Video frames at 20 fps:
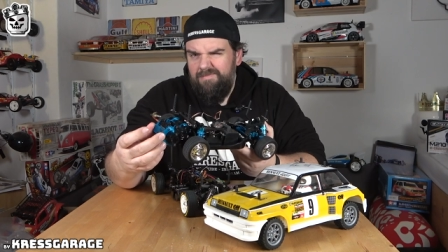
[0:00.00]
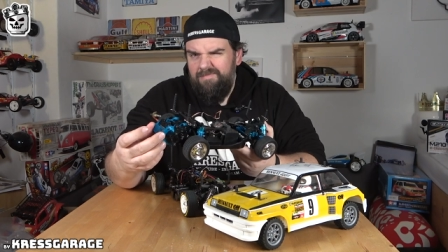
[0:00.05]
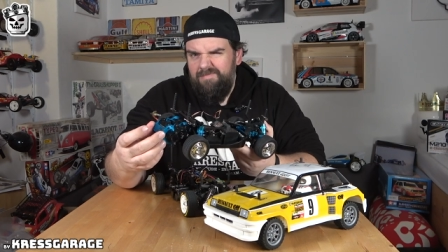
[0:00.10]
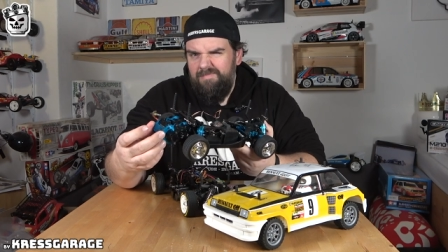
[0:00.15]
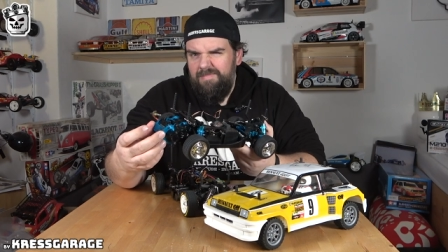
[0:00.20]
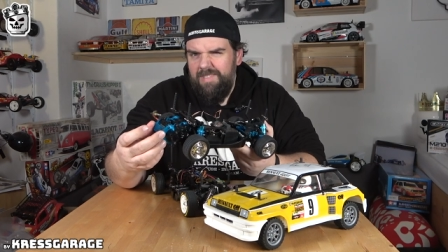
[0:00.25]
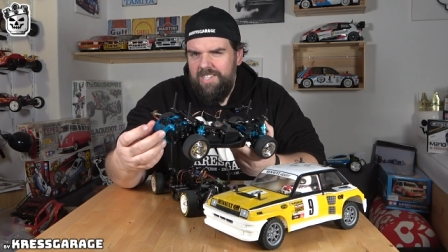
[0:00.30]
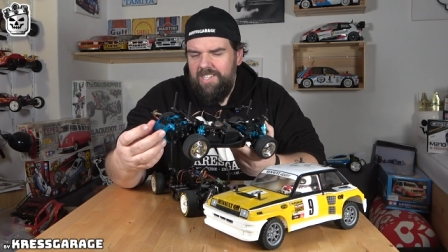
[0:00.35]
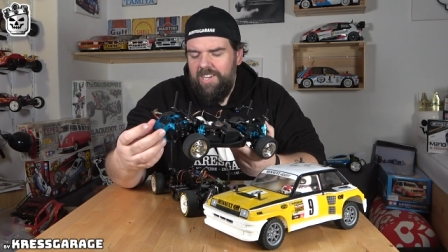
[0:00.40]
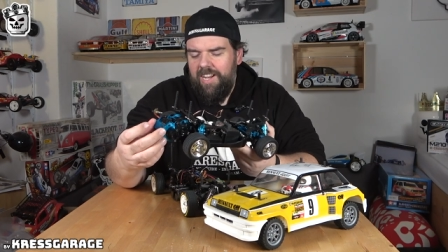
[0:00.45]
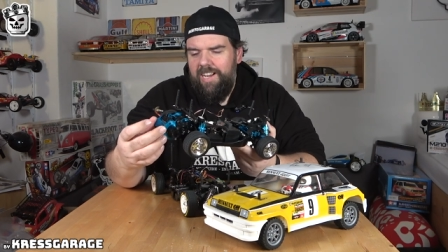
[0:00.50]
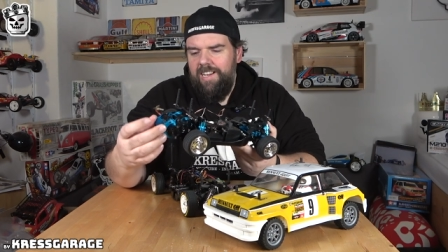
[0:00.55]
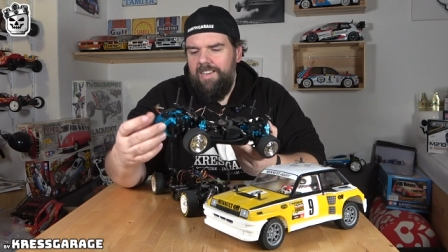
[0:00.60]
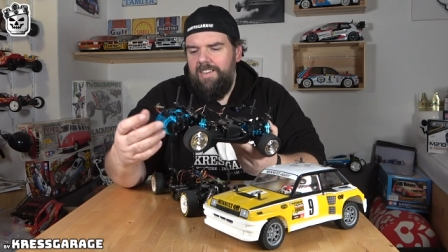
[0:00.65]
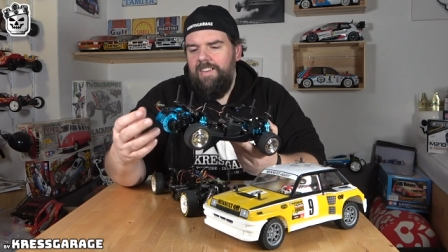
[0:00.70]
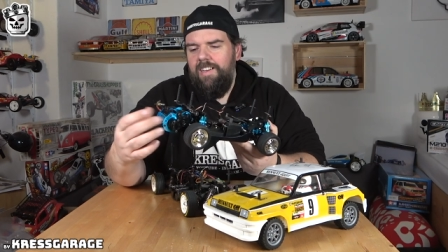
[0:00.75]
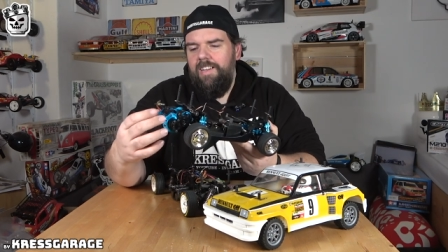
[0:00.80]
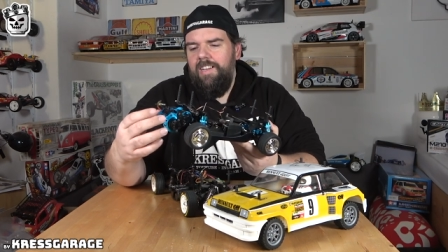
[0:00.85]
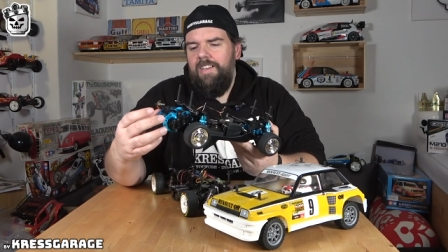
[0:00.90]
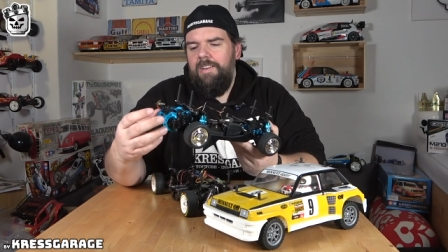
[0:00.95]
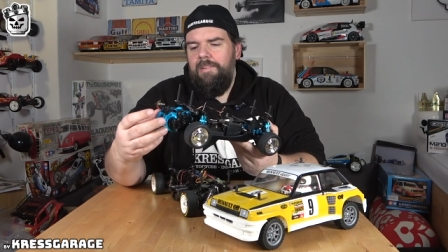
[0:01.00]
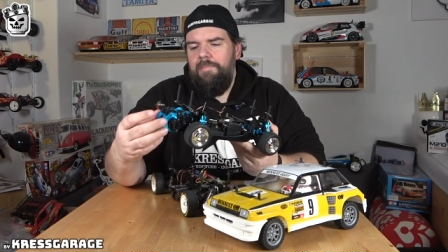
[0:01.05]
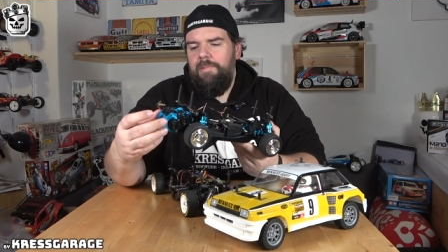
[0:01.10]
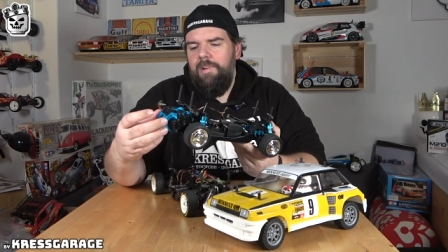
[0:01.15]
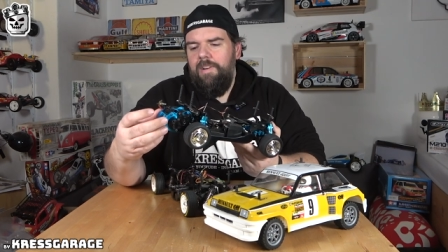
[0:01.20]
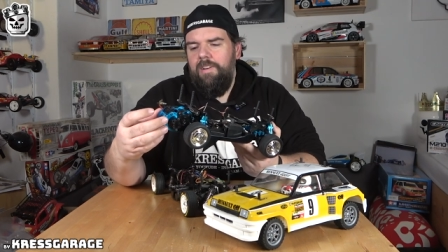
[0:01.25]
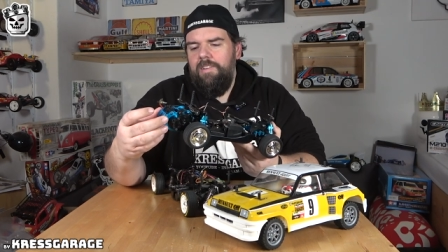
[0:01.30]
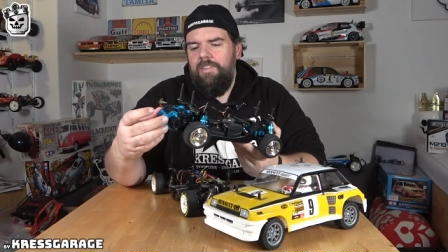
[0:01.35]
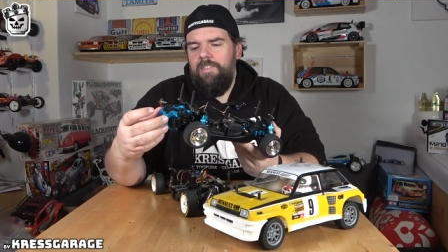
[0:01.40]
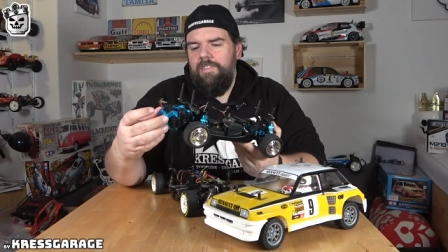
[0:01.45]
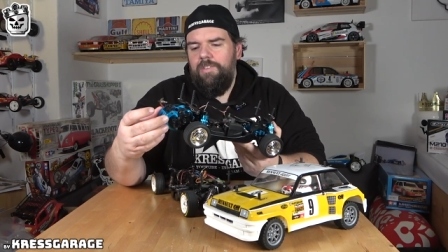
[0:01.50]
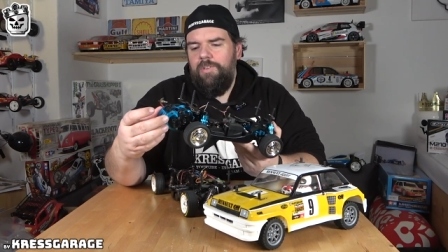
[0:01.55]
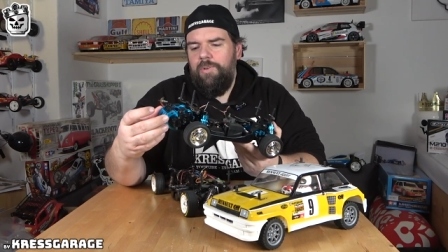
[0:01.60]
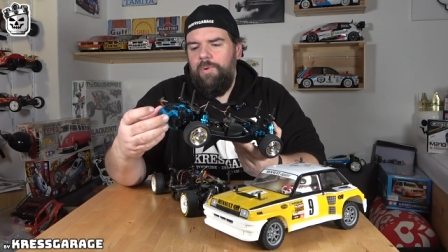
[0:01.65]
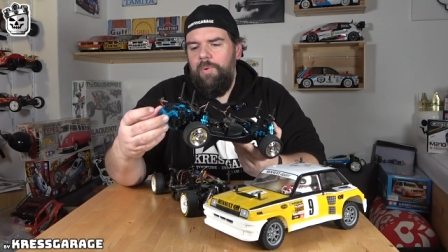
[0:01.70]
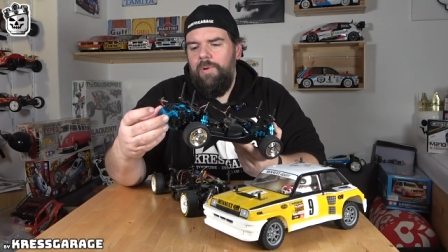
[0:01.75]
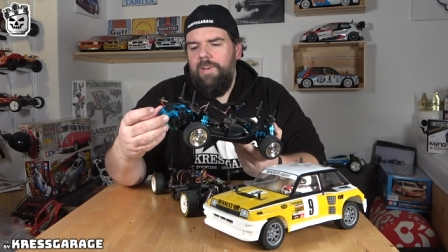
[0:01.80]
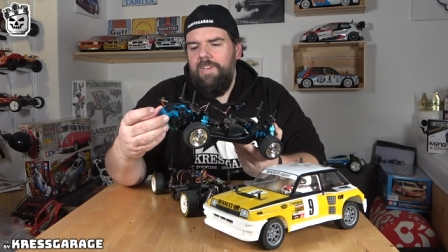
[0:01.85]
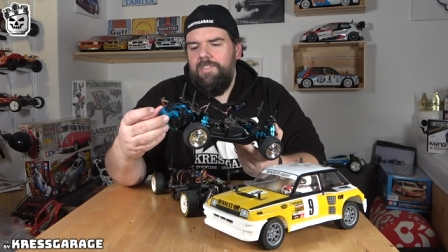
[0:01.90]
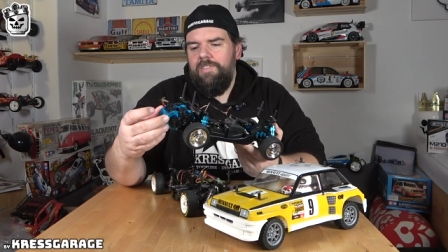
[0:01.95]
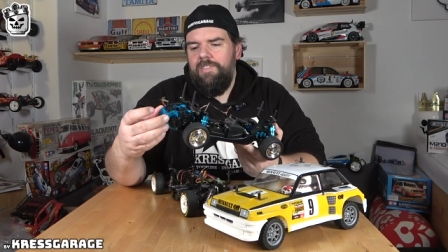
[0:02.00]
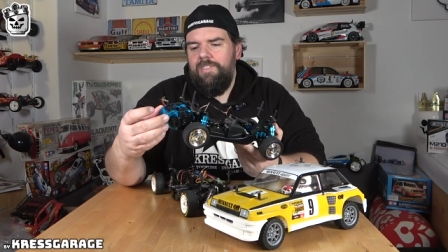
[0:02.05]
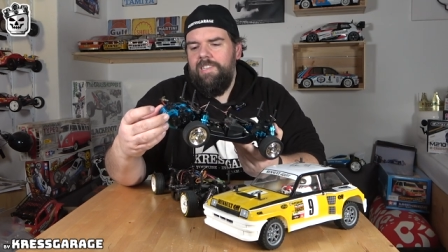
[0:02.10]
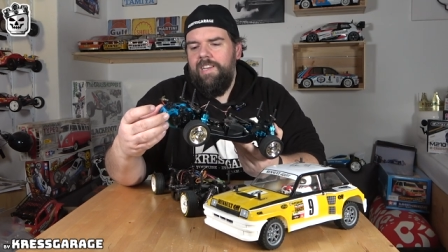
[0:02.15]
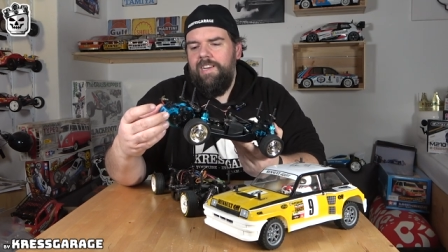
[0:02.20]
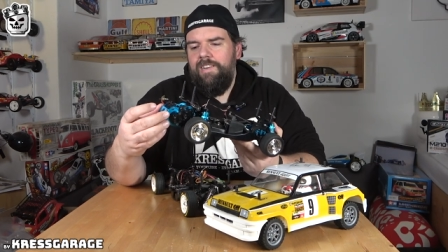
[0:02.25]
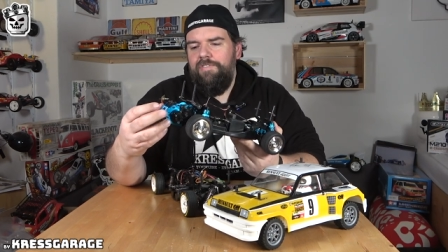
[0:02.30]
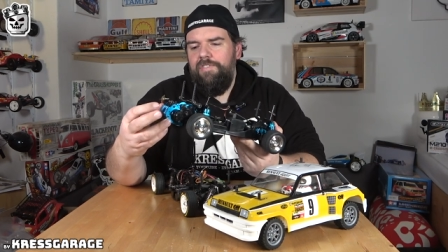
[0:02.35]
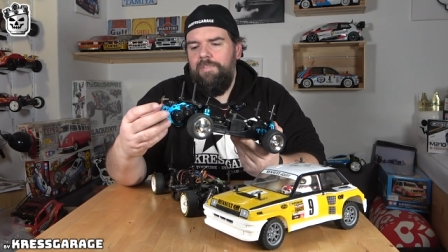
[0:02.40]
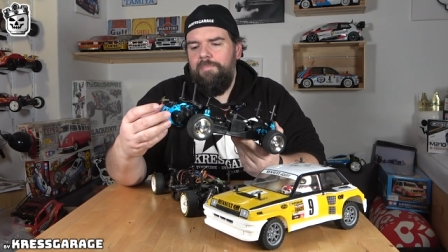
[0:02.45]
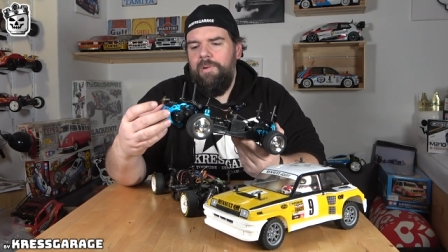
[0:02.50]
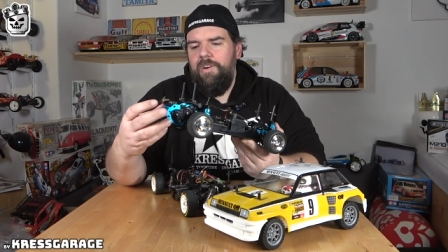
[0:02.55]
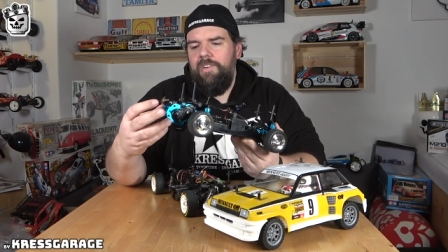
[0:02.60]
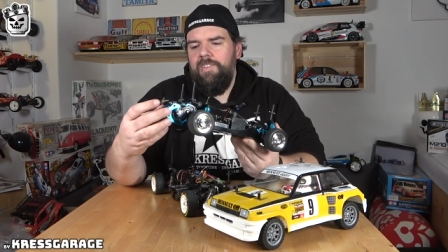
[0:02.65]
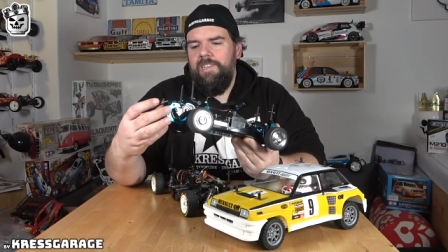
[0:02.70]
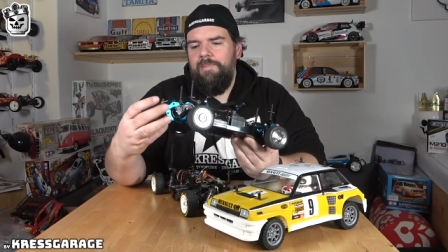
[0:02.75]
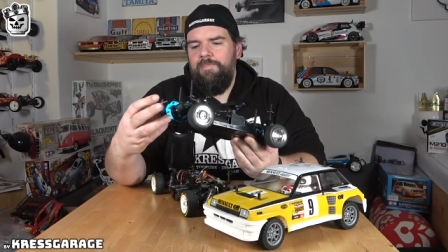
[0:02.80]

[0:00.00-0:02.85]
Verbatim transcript: Metallkühler äh, sozusagen verbaut,